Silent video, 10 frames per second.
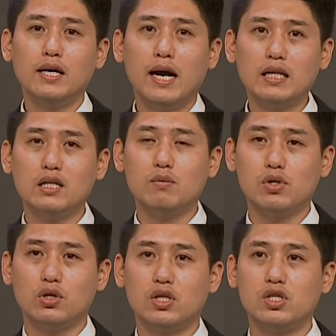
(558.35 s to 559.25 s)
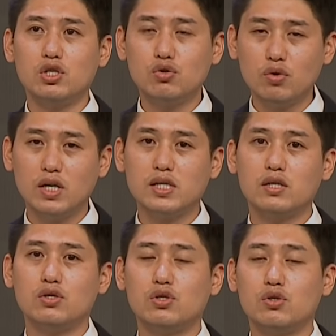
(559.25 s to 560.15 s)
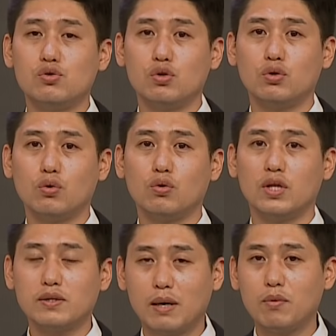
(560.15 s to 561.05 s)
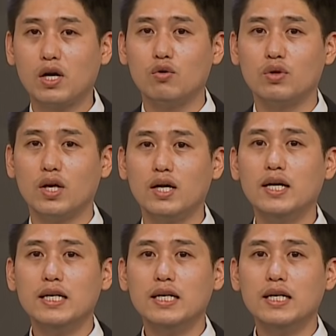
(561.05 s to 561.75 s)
하나님 절대 실수하지 않으실 수 있도록 내 삶 가운데